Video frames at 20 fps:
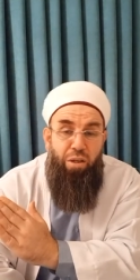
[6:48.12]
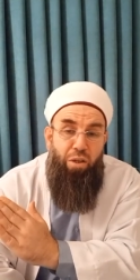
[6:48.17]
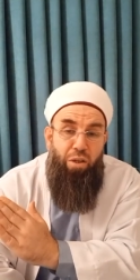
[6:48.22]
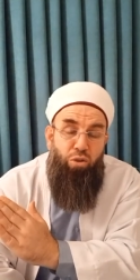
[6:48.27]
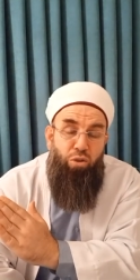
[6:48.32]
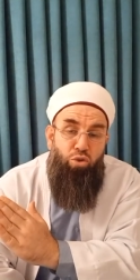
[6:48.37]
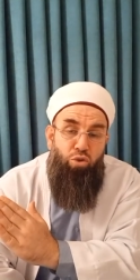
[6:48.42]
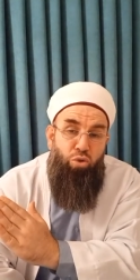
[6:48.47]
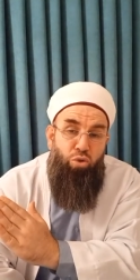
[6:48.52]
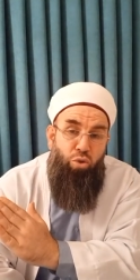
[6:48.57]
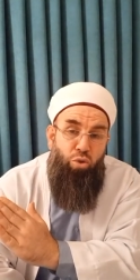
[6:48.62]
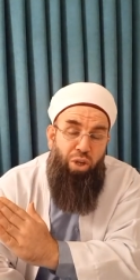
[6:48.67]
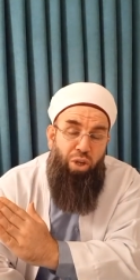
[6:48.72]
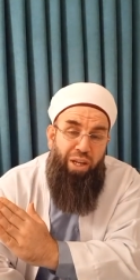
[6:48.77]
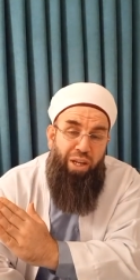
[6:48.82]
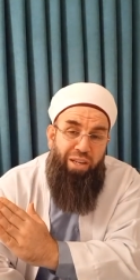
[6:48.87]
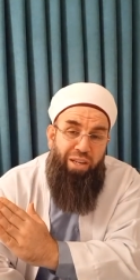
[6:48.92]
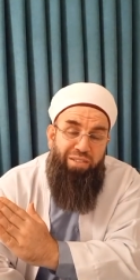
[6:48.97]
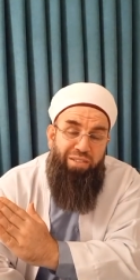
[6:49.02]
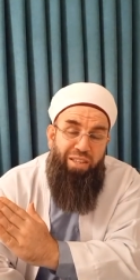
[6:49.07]

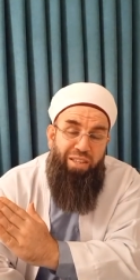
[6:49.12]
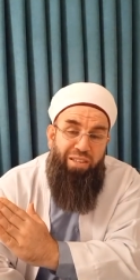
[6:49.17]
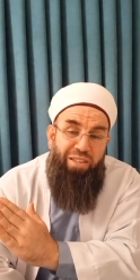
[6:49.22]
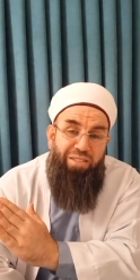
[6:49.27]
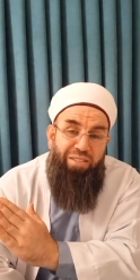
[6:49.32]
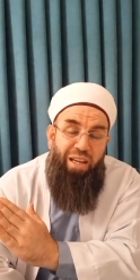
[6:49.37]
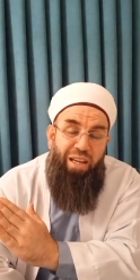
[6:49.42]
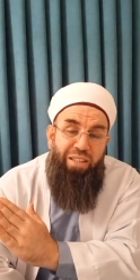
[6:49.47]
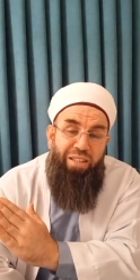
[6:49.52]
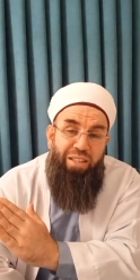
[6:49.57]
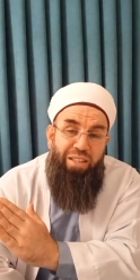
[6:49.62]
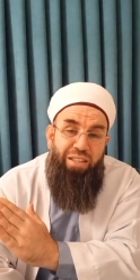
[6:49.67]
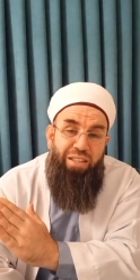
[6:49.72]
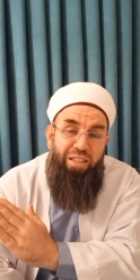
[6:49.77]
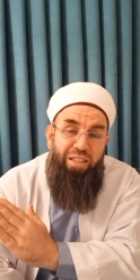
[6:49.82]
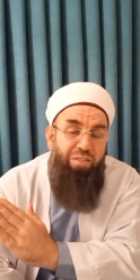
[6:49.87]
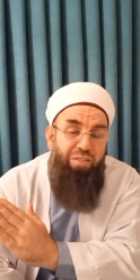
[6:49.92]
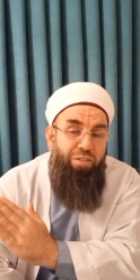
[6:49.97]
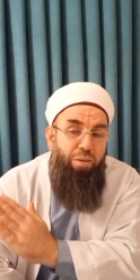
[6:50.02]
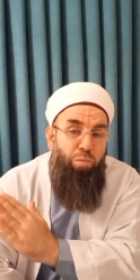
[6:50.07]
sureler
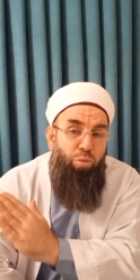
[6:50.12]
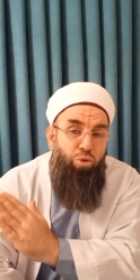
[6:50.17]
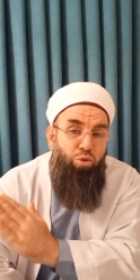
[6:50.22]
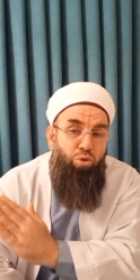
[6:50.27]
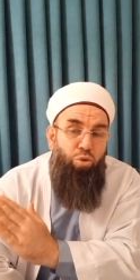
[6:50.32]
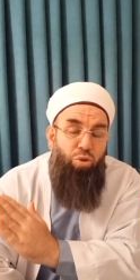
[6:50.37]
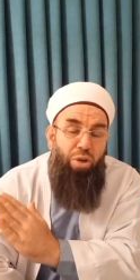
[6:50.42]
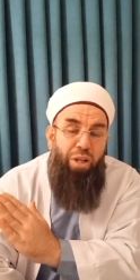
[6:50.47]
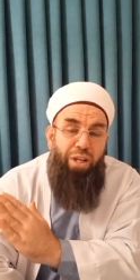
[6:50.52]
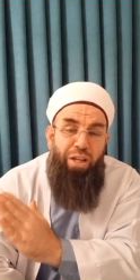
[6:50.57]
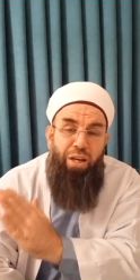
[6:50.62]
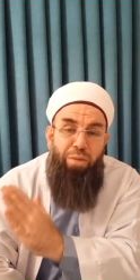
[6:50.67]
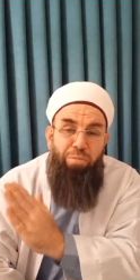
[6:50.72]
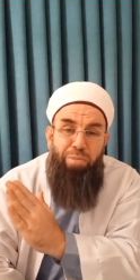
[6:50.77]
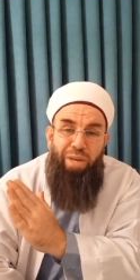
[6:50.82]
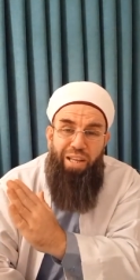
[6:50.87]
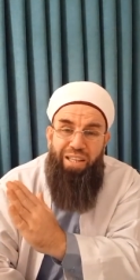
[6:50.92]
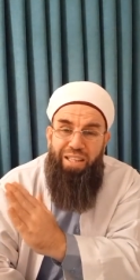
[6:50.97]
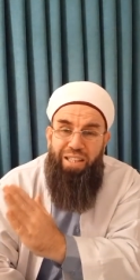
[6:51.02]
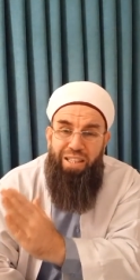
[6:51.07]
87'dir ve bu surelere
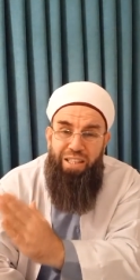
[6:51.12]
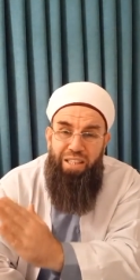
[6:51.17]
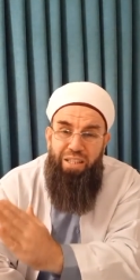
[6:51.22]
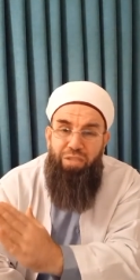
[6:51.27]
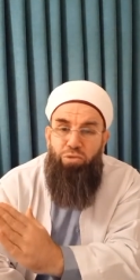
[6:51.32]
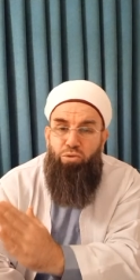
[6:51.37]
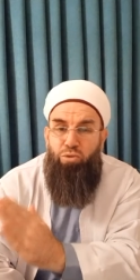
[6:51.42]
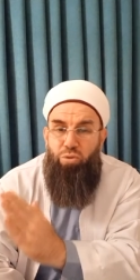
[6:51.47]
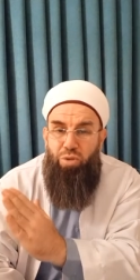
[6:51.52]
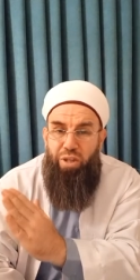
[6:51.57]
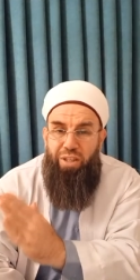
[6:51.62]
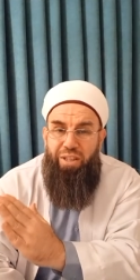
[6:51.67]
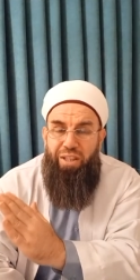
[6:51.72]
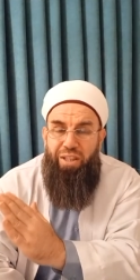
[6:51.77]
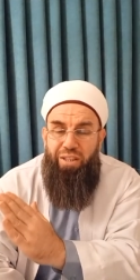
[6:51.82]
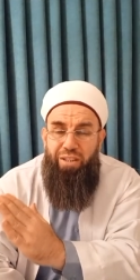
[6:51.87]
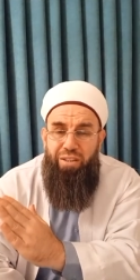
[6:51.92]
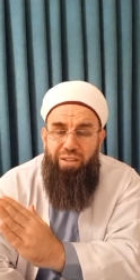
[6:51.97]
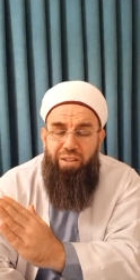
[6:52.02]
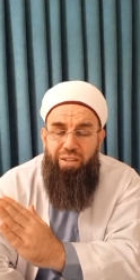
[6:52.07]
Mekki sure
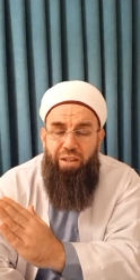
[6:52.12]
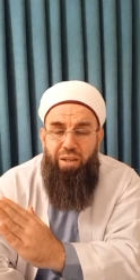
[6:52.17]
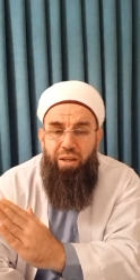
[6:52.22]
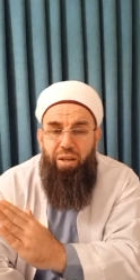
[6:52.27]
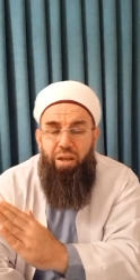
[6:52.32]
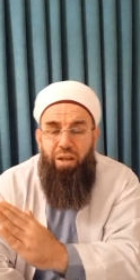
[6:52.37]
denir.